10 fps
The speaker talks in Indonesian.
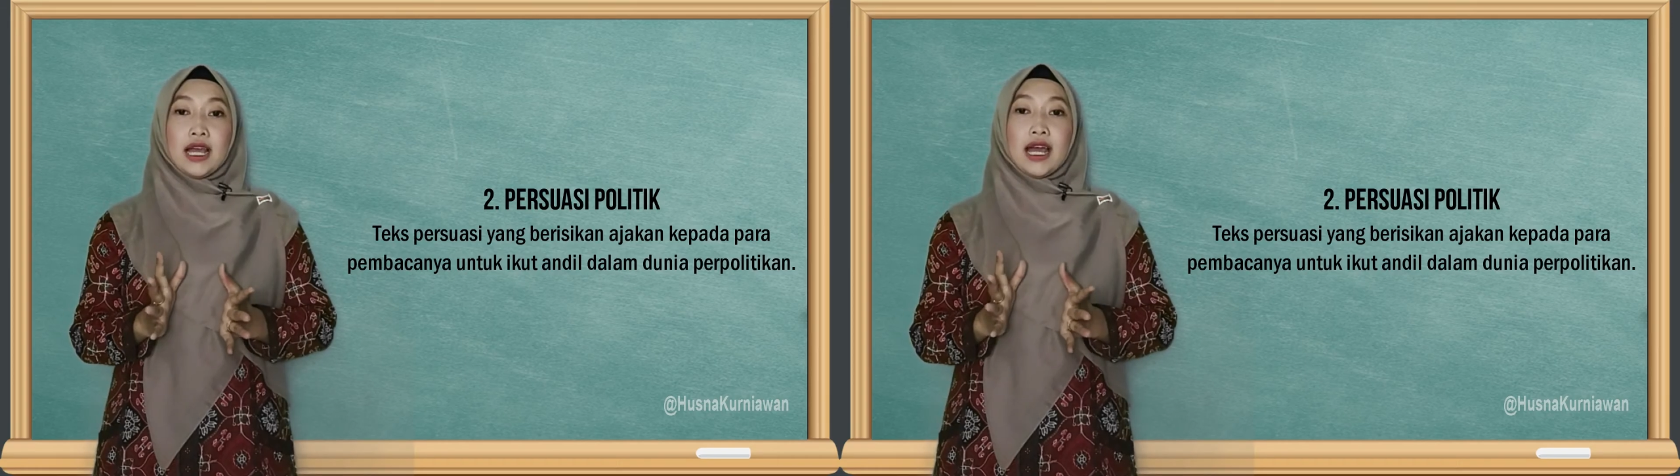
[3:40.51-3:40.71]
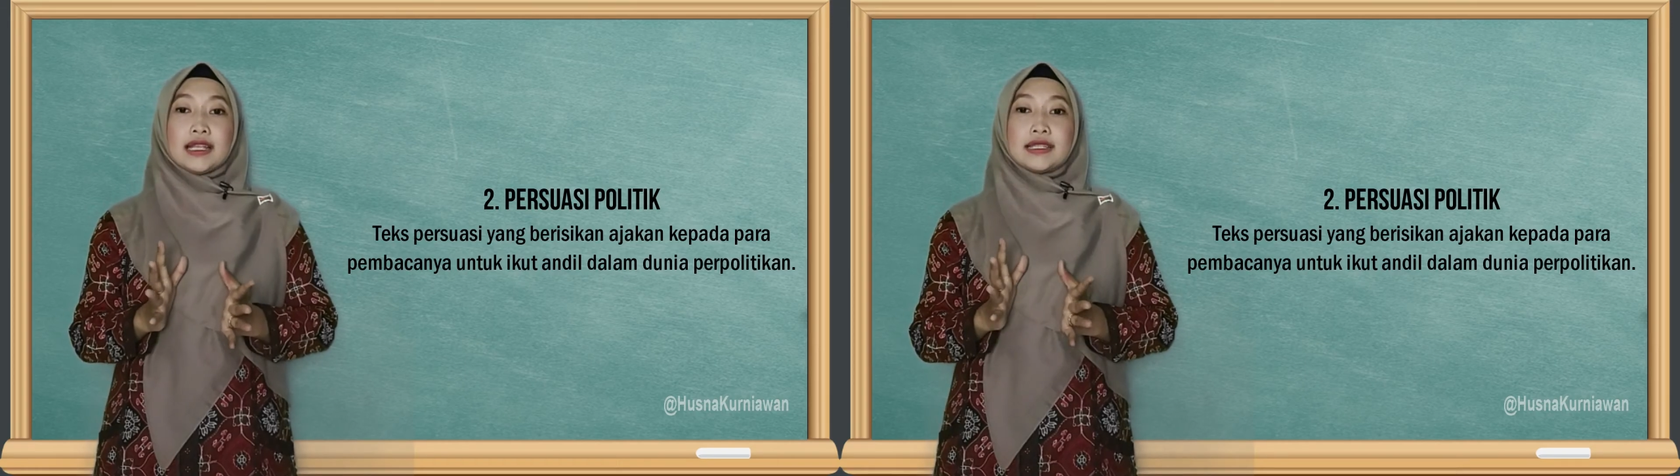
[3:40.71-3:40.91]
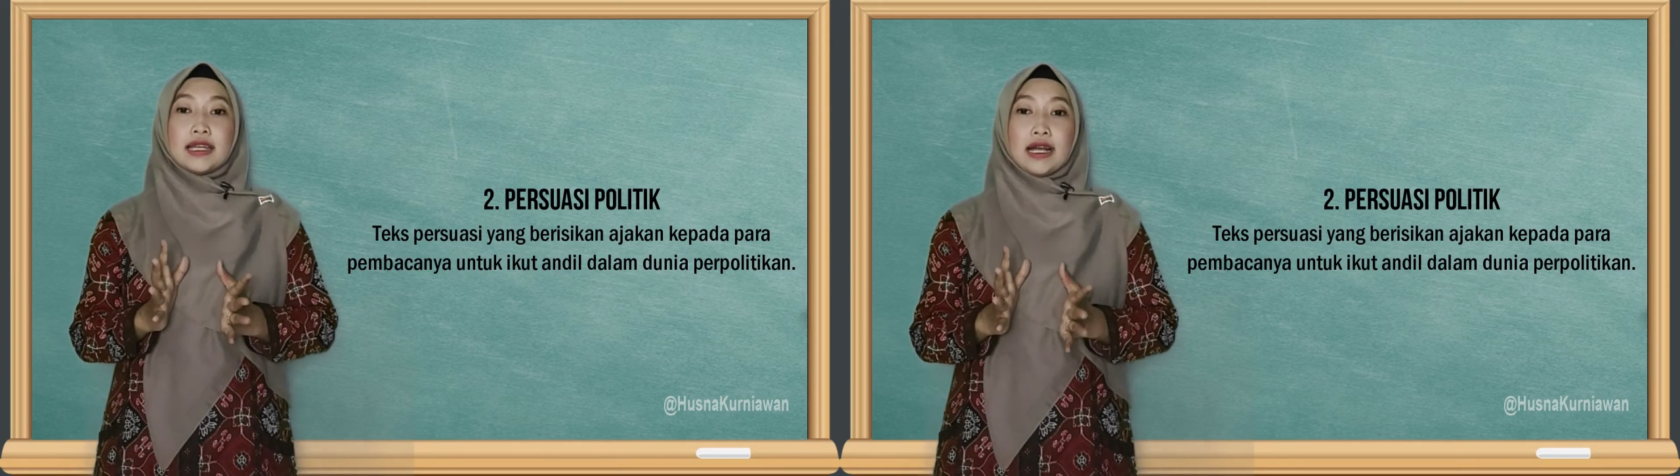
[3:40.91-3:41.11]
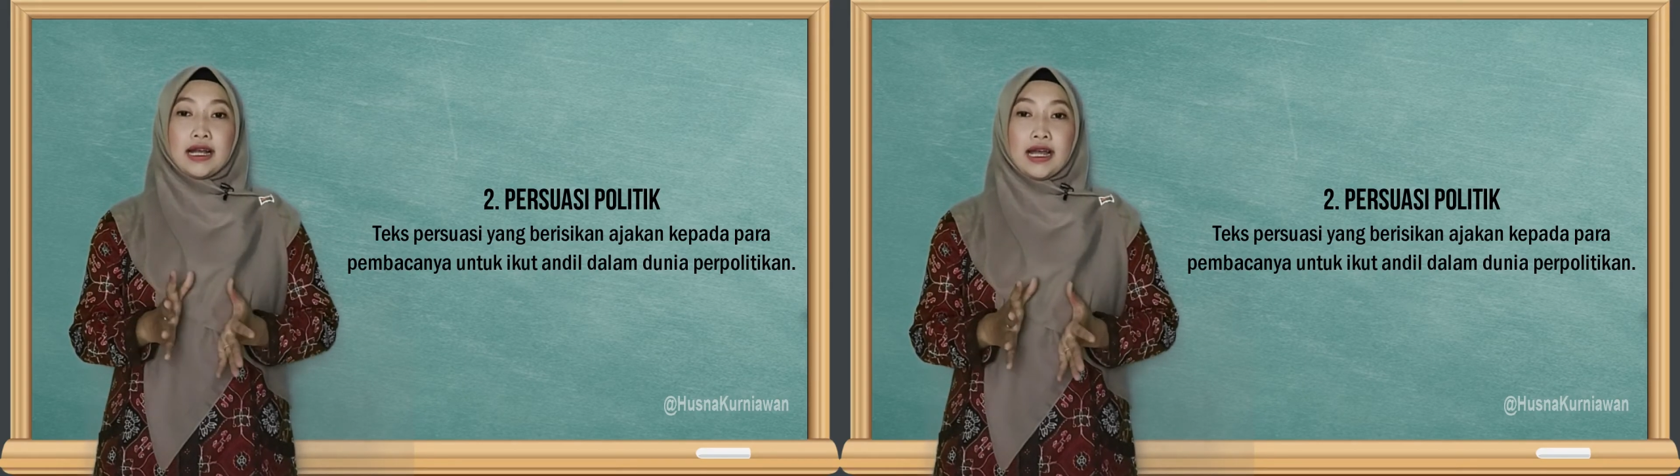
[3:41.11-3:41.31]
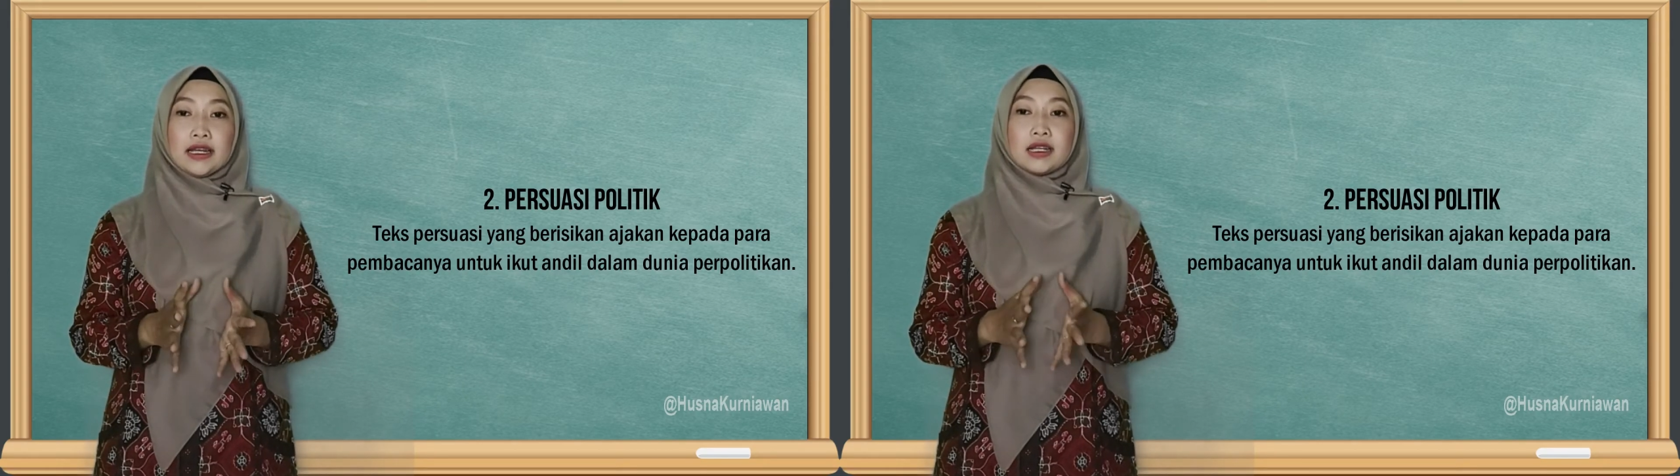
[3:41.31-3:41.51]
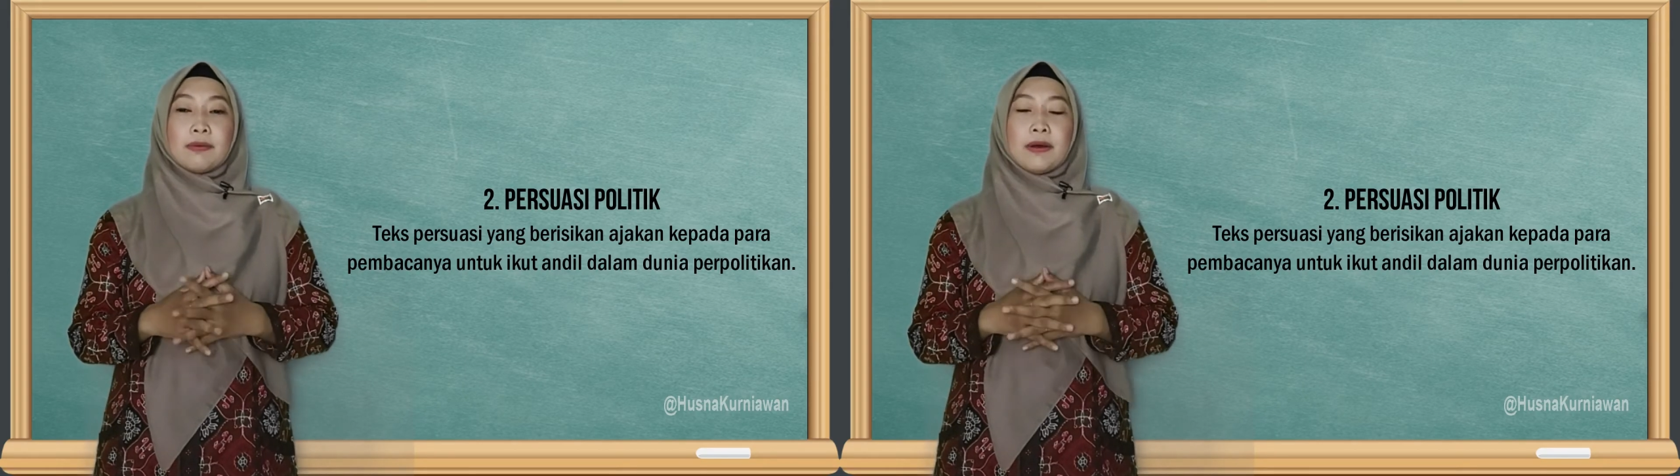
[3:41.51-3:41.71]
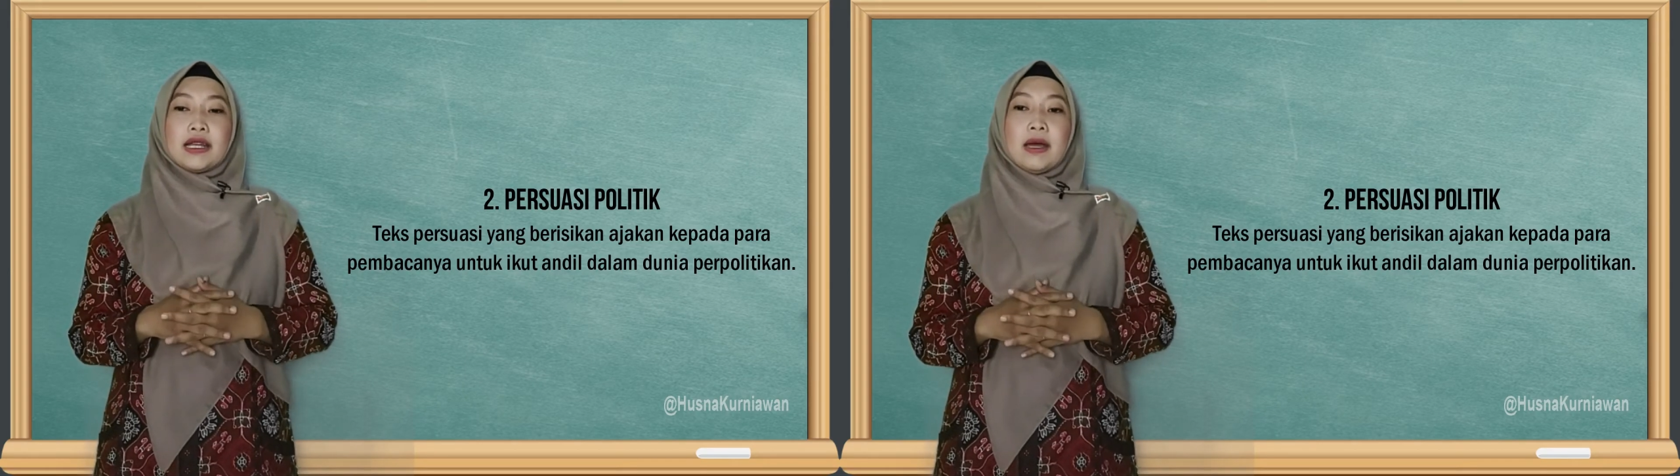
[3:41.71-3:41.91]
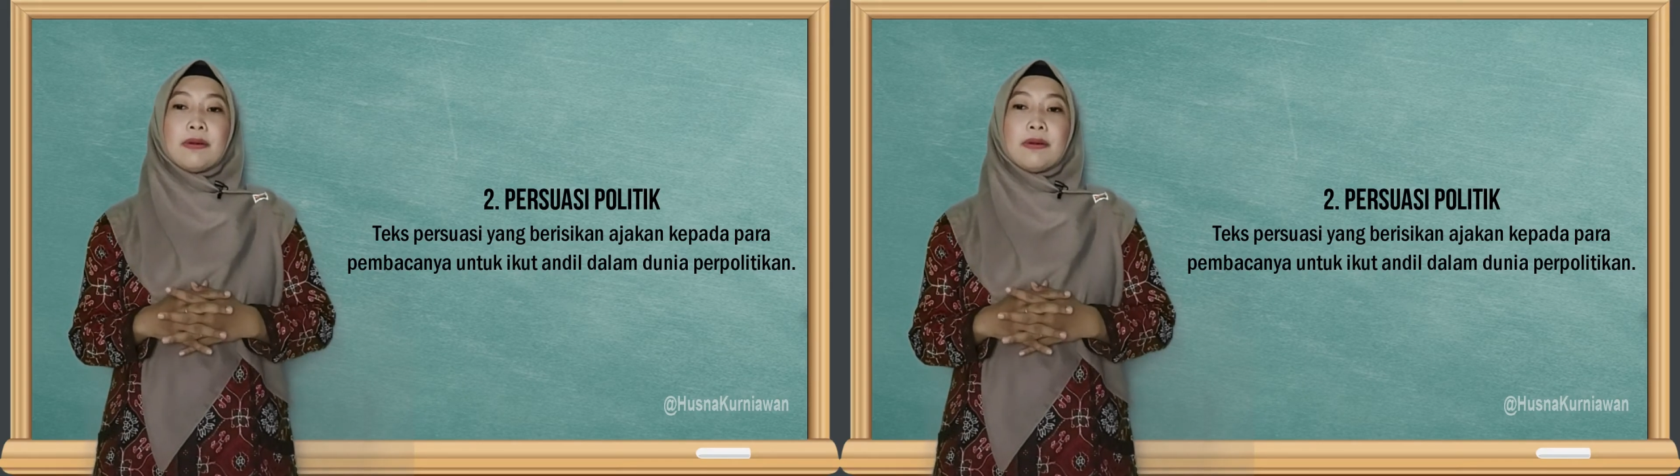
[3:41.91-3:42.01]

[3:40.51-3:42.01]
ajakan kepada